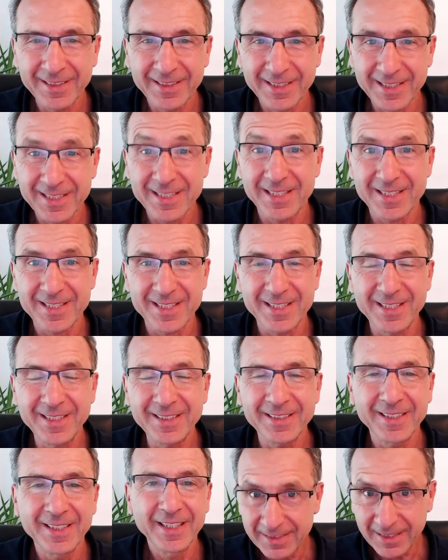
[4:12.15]
dass sie ja
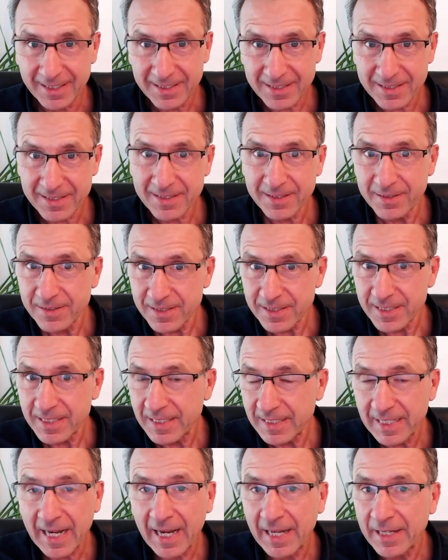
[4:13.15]
sind, dass sie
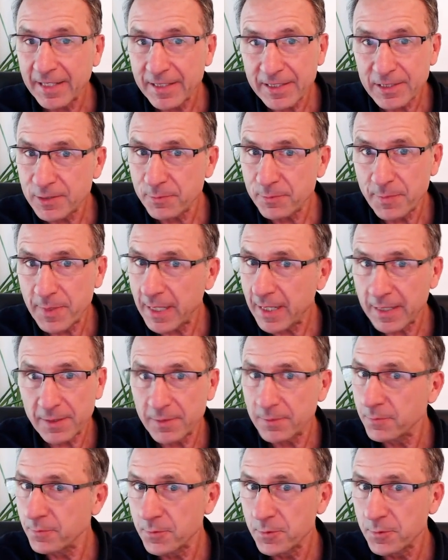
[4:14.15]
gar nicht mehr